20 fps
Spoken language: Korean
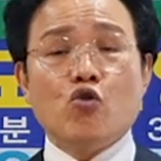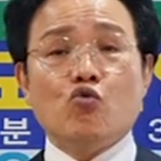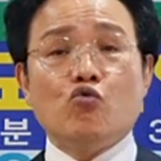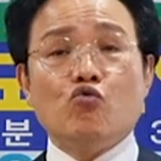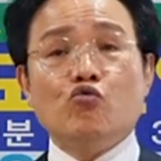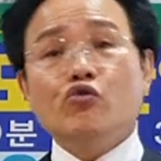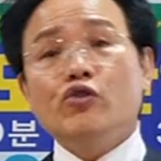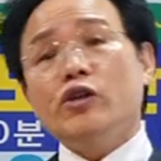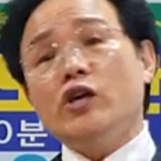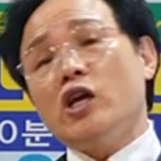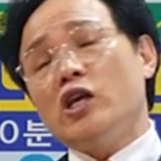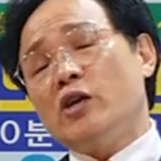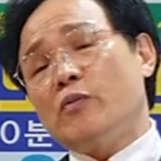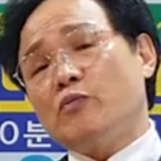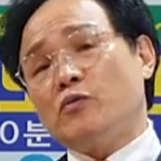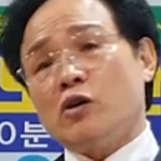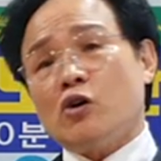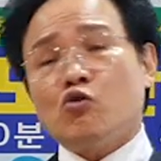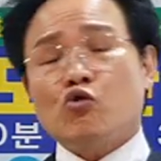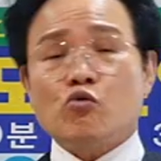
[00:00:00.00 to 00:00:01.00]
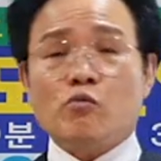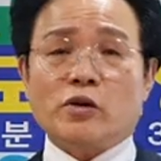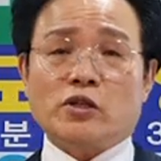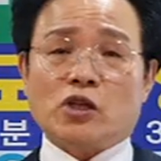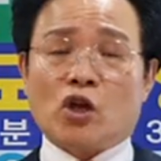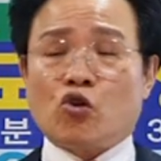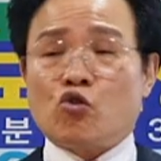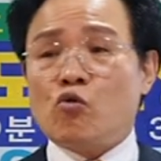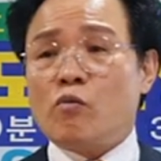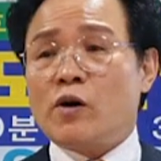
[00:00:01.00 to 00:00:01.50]
우리의 입장으로만
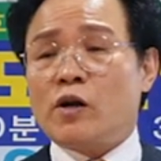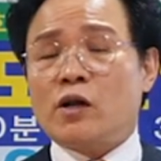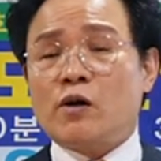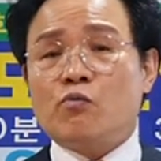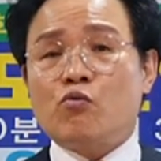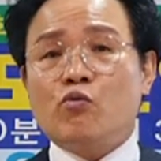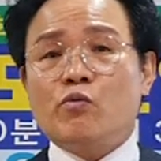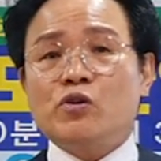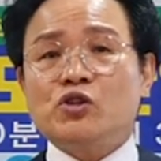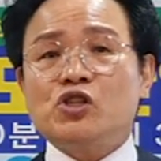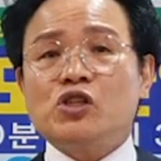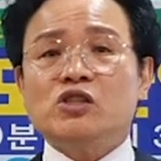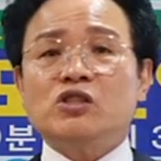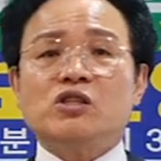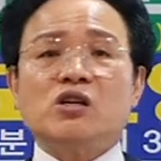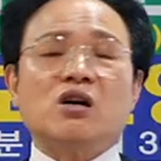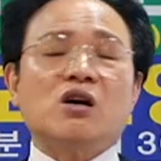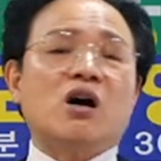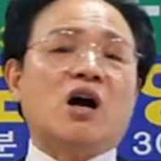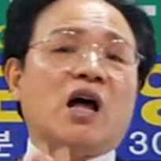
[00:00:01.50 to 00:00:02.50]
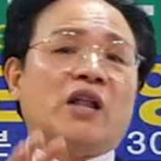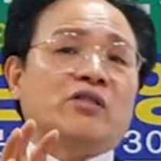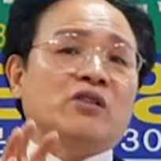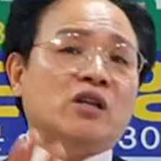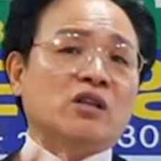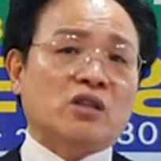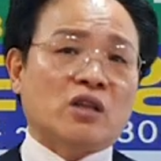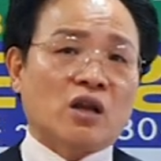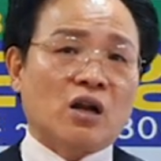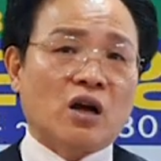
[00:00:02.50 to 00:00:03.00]
자꾸 바라보면 실체가 안
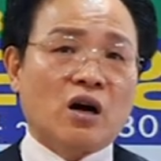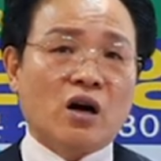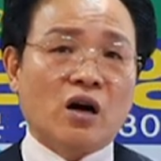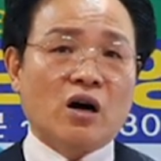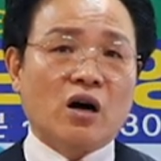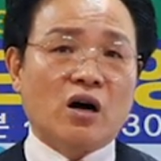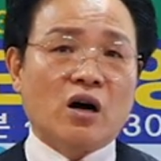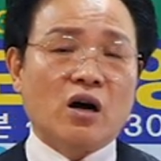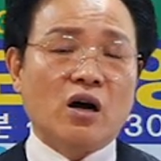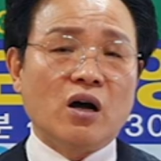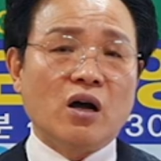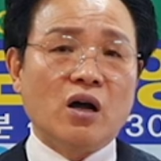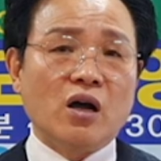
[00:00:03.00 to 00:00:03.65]
나타나.